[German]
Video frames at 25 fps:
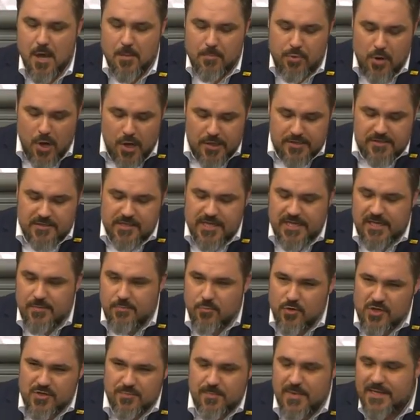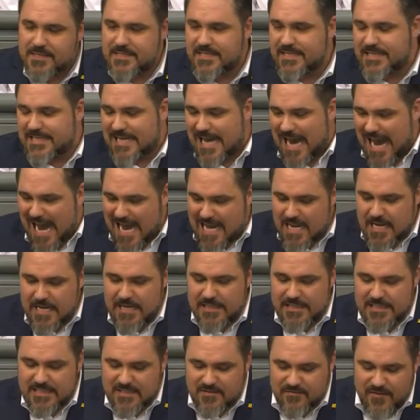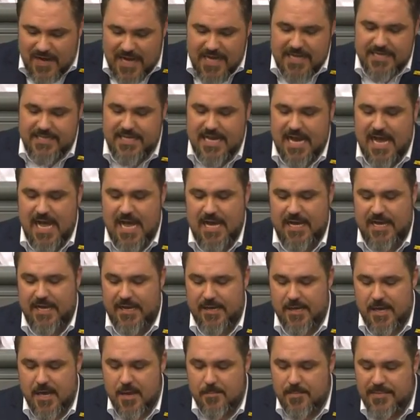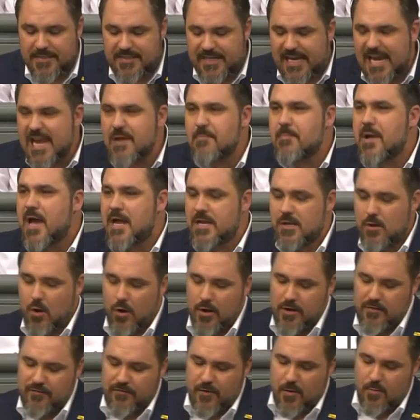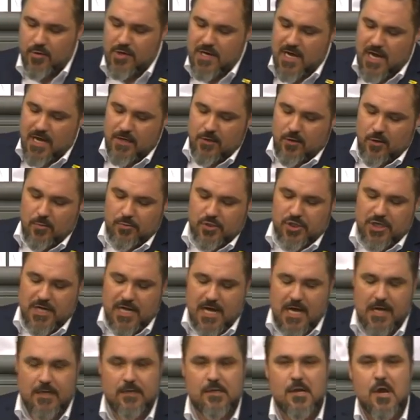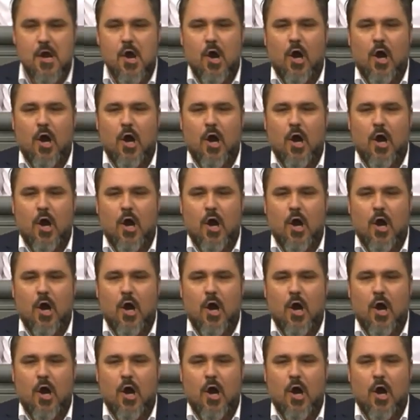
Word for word: Plötzlich muss man sich alle zwei Jahre mit immer neuen Formularen rumschlagen,